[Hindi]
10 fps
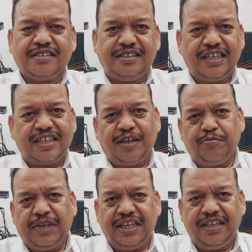से कम
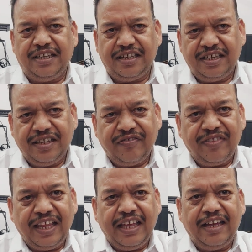नहीं है
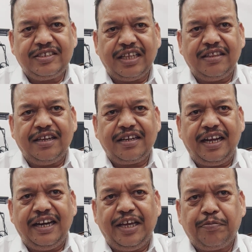ये चंदन
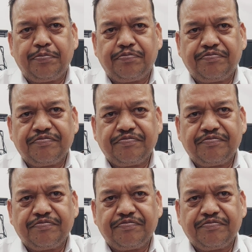का लेप